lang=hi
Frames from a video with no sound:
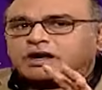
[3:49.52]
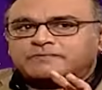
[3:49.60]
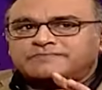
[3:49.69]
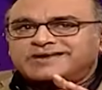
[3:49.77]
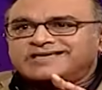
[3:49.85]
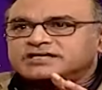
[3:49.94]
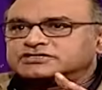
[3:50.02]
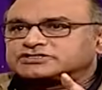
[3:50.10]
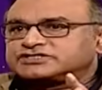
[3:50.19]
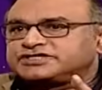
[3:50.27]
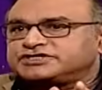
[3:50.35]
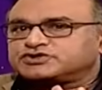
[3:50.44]
हमने
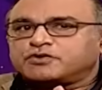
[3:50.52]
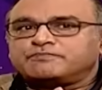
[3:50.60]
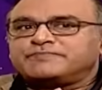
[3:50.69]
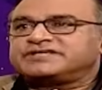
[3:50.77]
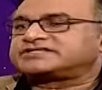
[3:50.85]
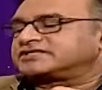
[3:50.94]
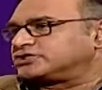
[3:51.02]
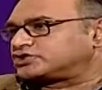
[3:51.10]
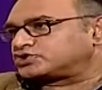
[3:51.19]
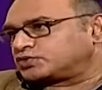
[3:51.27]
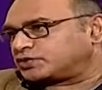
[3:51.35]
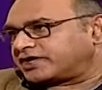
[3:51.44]
इस चीज को
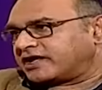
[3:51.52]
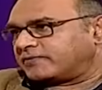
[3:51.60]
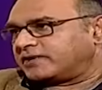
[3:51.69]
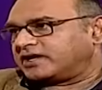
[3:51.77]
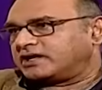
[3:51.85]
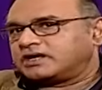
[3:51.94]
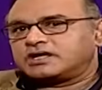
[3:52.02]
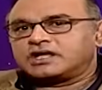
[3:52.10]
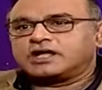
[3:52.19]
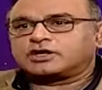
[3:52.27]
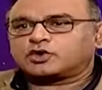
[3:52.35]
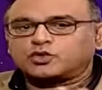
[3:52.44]
मिसकंस्ट्रू किया हुआ है
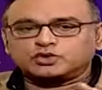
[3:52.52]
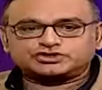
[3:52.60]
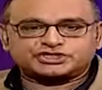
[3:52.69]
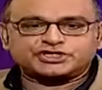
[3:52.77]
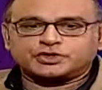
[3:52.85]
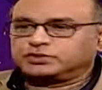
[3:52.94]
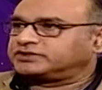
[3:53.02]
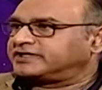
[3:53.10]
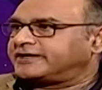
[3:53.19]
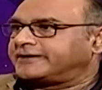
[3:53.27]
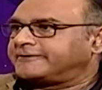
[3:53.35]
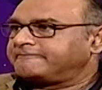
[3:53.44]
कोचिंग
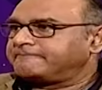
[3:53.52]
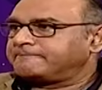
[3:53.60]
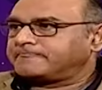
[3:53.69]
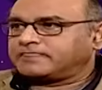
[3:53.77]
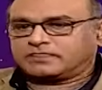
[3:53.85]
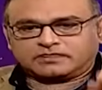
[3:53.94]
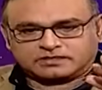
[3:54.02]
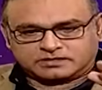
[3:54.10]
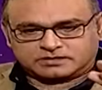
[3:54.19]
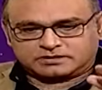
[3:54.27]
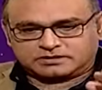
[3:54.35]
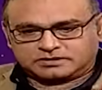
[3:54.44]
होती है
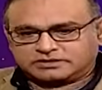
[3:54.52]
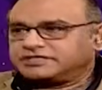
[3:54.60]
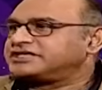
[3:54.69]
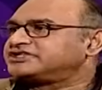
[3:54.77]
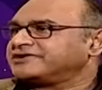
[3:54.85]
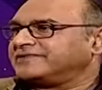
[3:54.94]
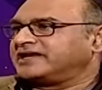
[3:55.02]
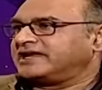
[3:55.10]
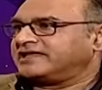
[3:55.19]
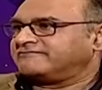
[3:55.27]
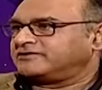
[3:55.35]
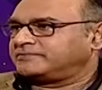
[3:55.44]
नीचे
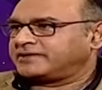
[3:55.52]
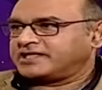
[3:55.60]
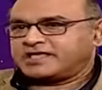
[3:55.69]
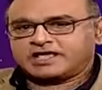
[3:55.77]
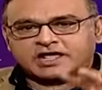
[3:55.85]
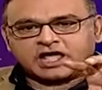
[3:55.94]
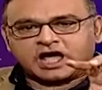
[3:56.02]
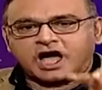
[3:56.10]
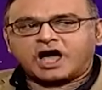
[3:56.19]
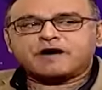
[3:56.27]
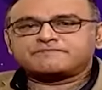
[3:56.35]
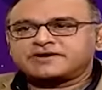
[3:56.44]
वाले लेवल पे
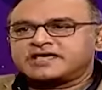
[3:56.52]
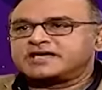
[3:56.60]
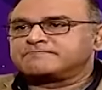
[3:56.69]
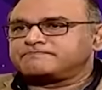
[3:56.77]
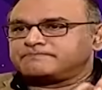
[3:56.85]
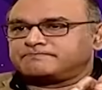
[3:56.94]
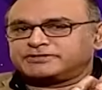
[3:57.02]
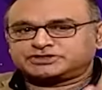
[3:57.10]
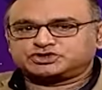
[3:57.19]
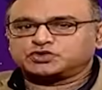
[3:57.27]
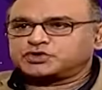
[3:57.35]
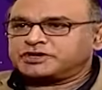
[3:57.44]
आपने
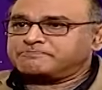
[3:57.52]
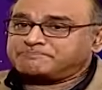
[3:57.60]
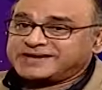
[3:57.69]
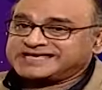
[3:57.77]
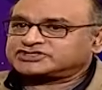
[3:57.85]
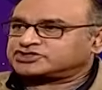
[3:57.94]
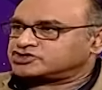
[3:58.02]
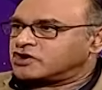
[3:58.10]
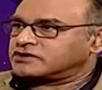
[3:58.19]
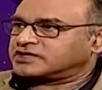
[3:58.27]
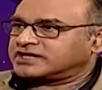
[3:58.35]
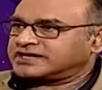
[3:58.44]
बच्चों की बेस
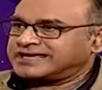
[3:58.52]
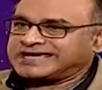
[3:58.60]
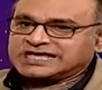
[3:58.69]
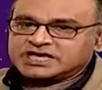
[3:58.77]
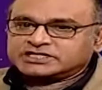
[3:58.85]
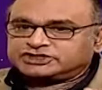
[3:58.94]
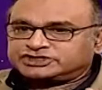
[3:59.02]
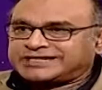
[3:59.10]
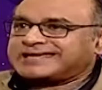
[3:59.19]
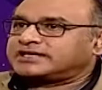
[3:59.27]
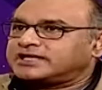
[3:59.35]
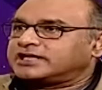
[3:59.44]
स्ट्रांग करनी है
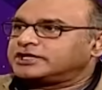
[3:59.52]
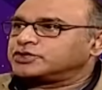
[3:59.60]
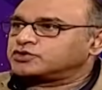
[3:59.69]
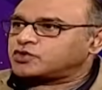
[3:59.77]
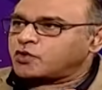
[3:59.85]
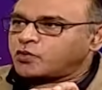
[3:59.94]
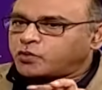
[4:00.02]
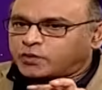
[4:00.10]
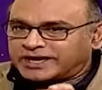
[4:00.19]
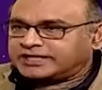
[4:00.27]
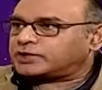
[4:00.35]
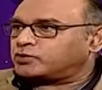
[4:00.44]
टेक्निकली उनको
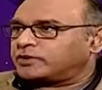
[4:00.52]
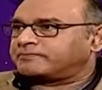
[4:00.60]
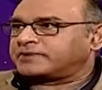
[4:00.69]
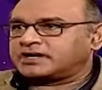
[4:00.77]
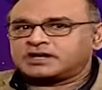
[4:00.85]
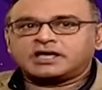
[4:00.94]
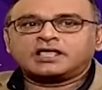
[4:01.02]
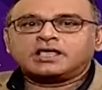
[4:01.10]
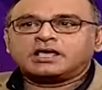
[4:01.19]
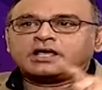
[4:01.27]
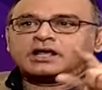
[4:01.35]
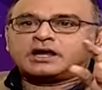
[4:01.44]
वेल इक्विप करना है
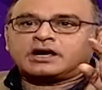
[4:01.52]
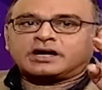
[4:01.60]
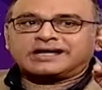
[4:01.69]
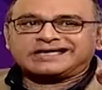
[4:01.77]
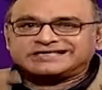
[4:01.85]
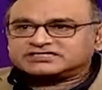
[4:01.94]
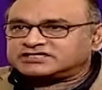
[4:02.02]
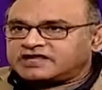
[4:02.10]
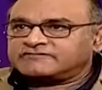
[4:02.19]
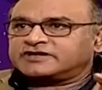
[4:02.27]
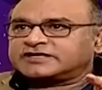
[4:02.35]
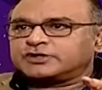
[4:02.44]
इस
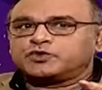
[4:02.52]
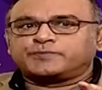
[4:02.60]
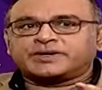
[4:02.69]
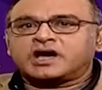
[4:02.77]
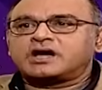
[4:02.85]
लेवल के ऊपर